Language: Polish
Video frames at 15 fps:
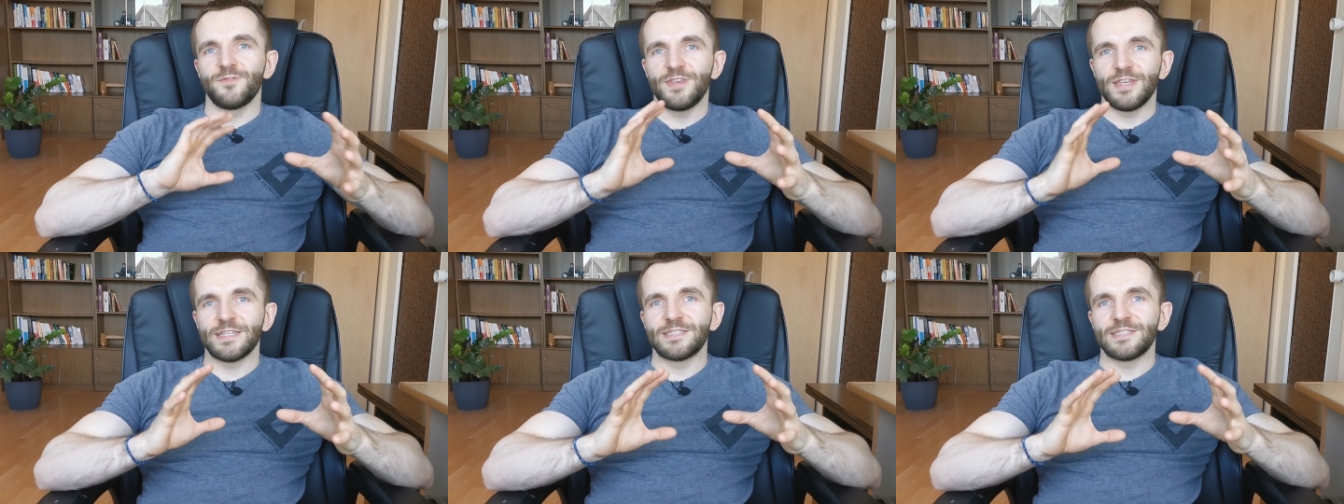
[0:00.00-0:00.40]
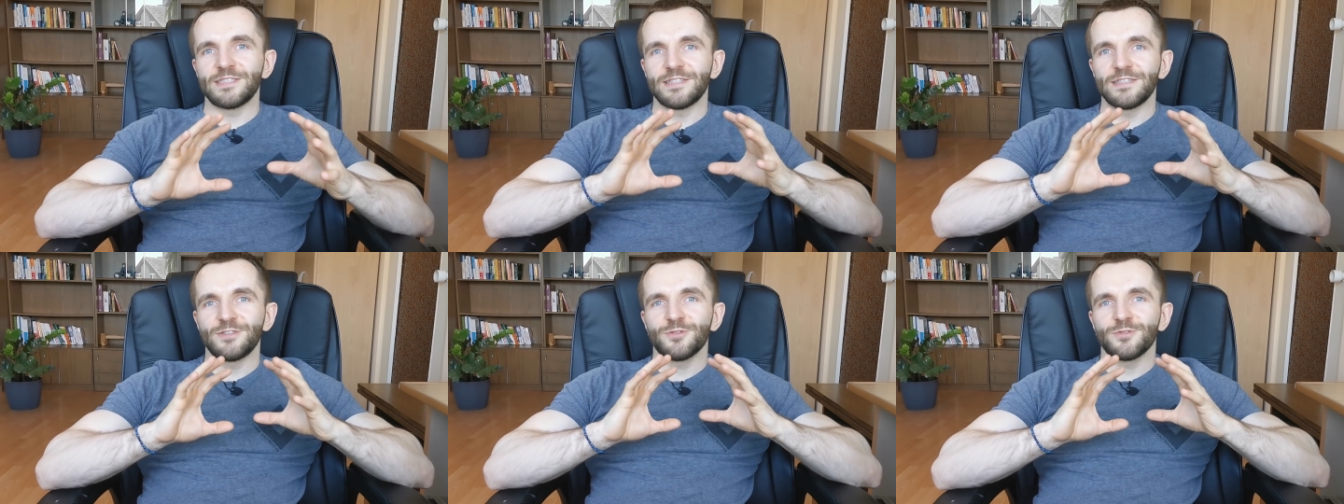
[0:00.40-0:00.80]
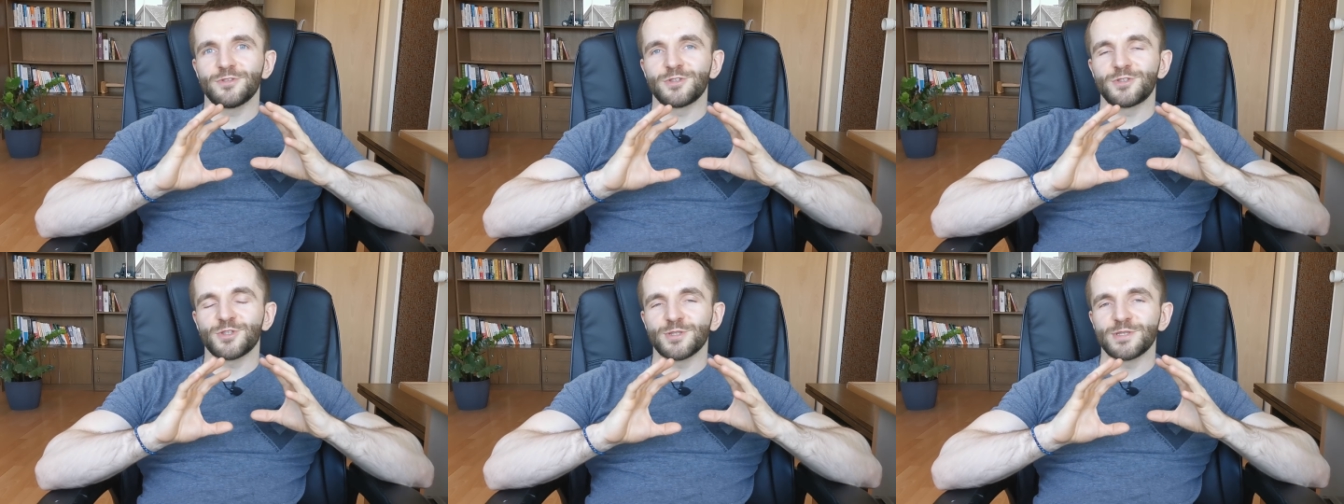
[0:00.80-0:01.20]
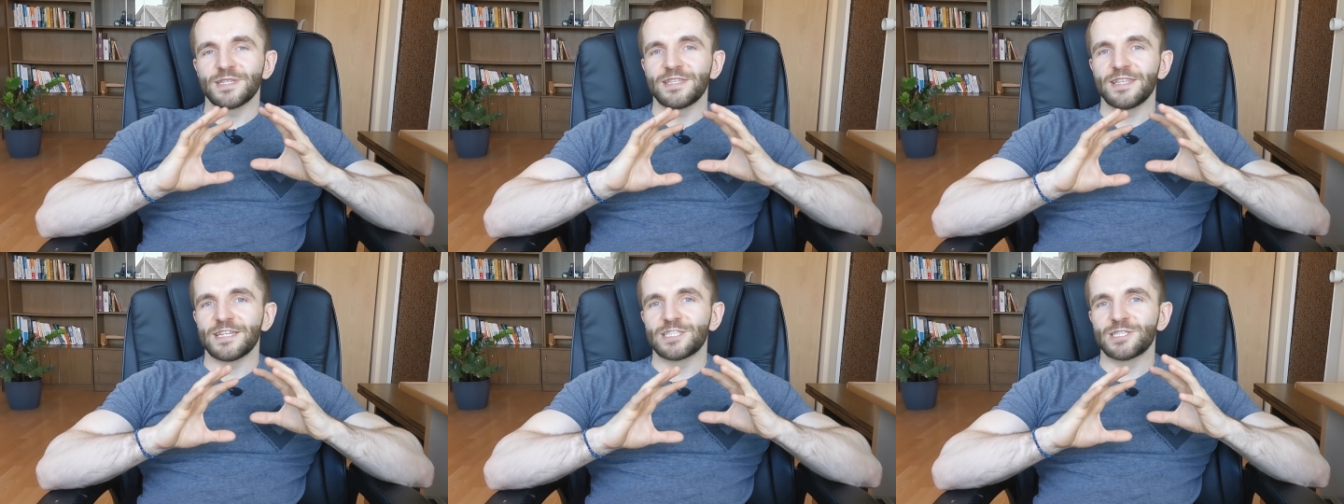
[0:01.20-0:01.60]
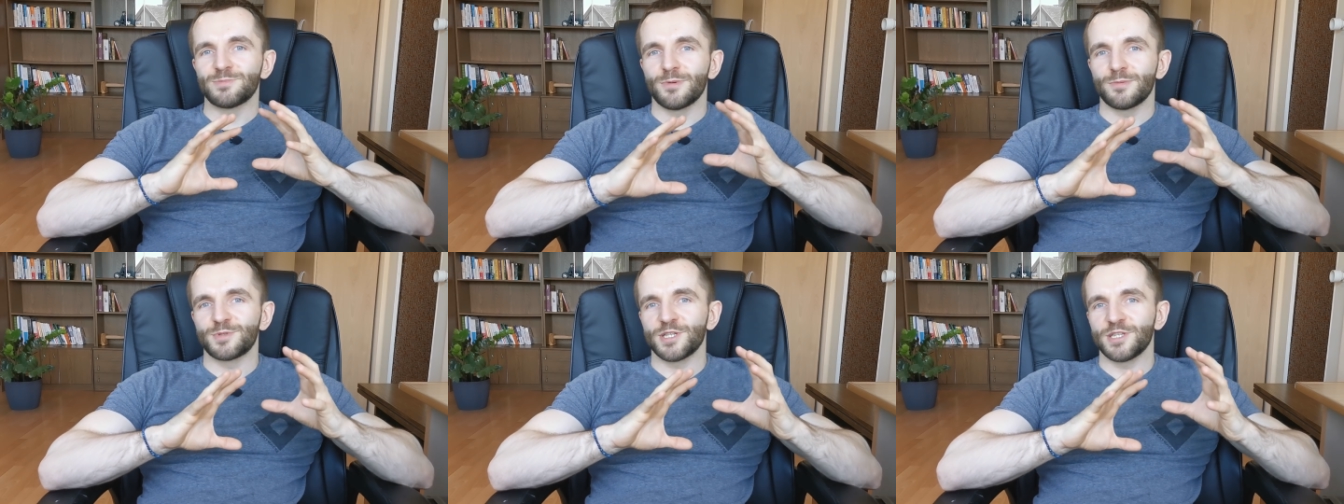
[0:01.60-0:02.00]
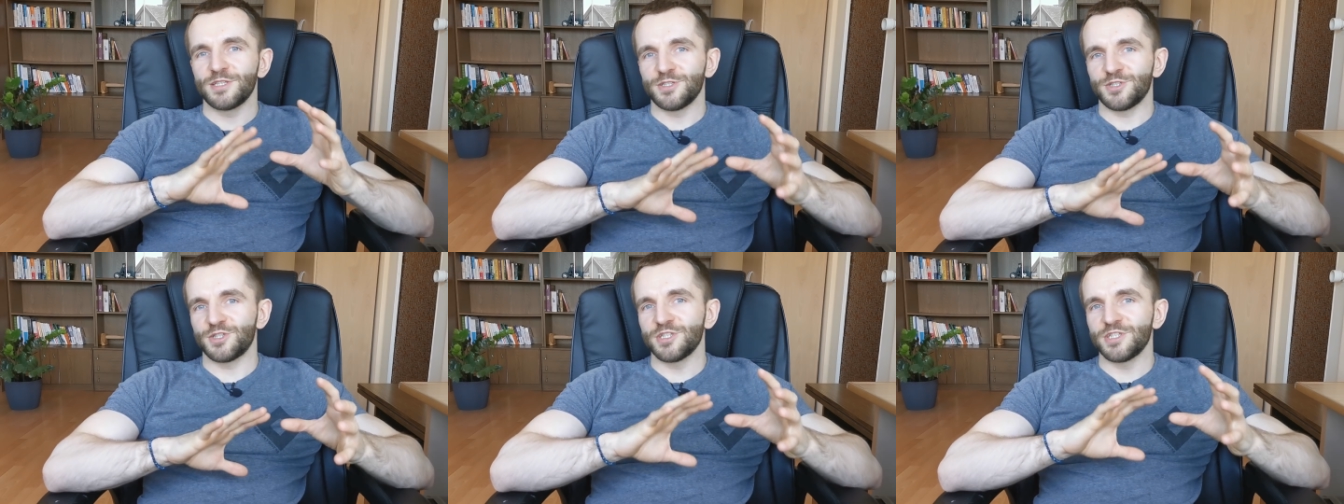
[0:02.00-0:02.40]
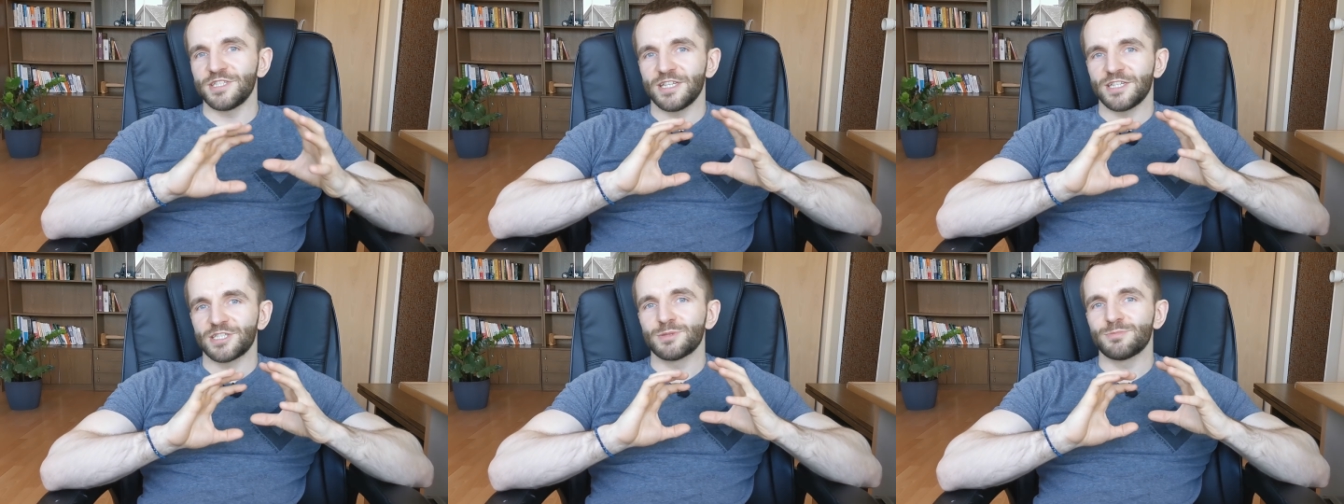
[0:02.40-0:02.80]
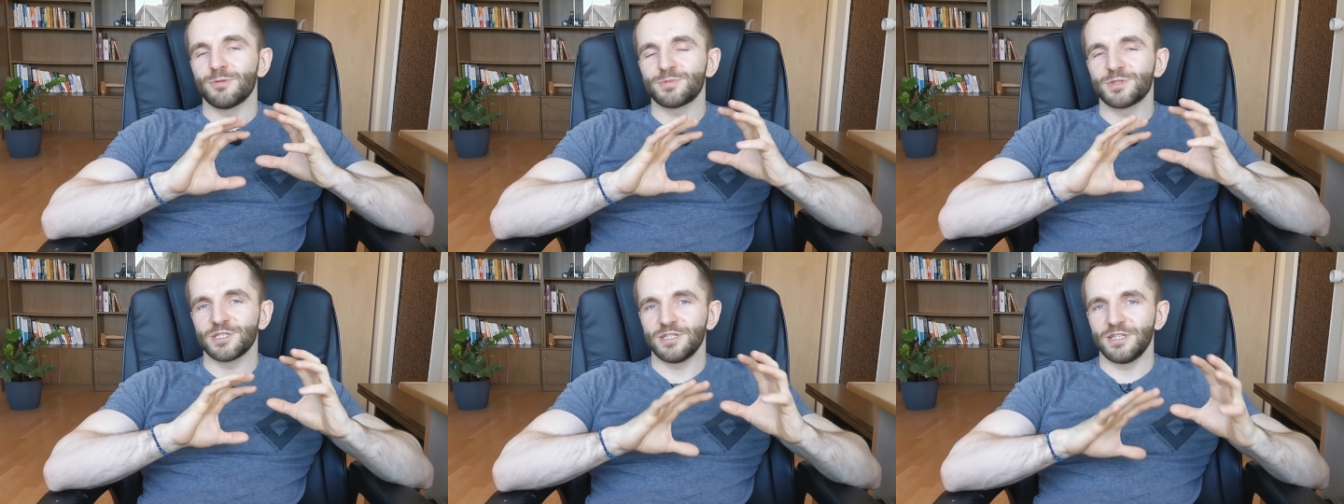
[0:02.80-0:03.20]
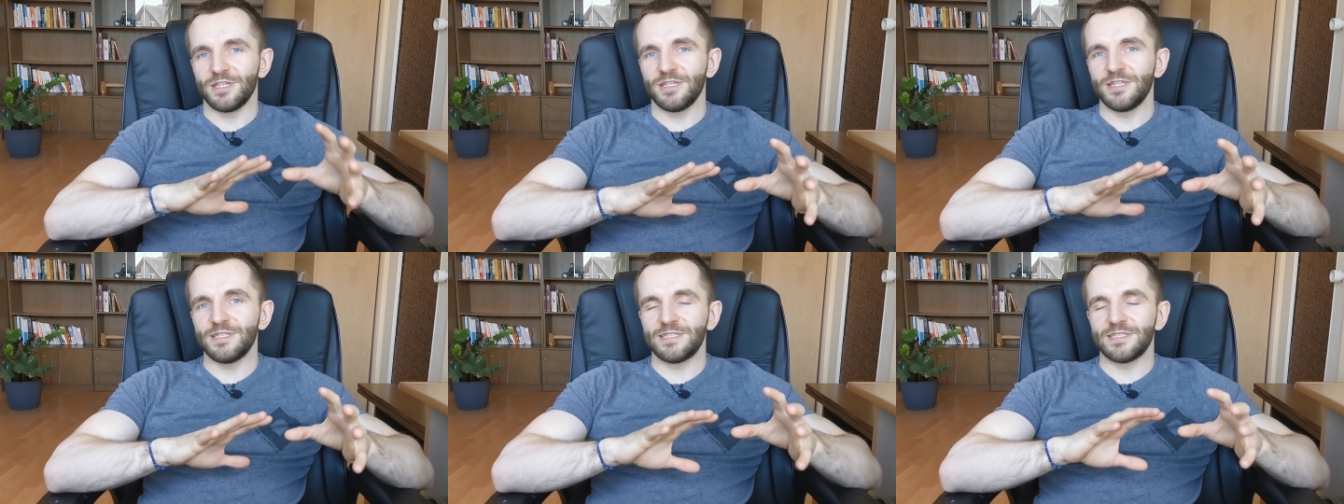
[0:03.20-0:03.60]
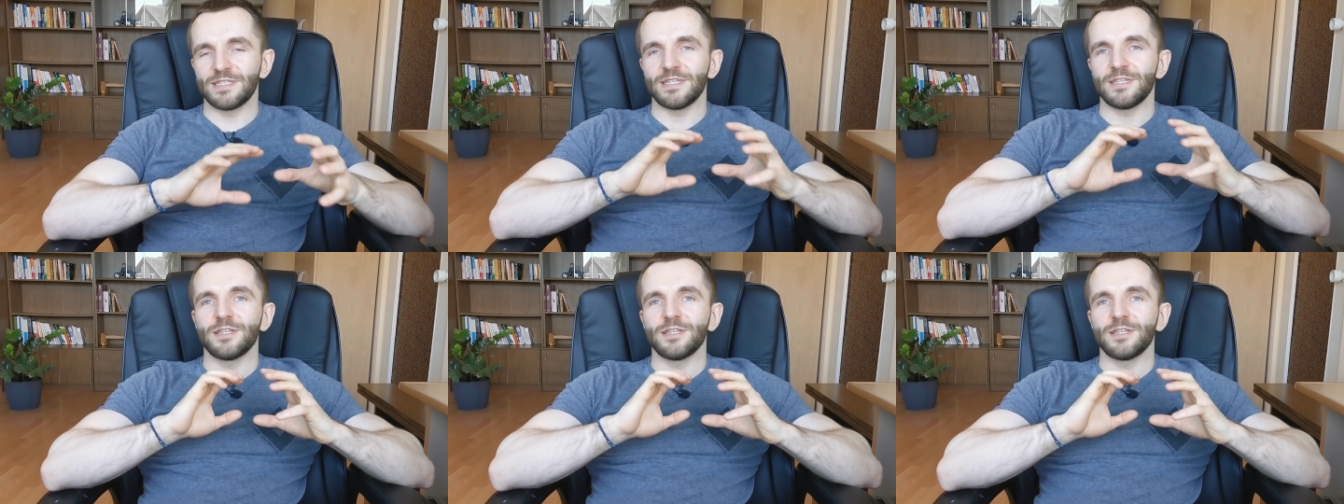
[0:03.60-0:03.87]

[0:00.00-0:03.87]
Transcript: wiedzy dotyczącej naszych poprzednich żyć, naszych poprzednich istnień.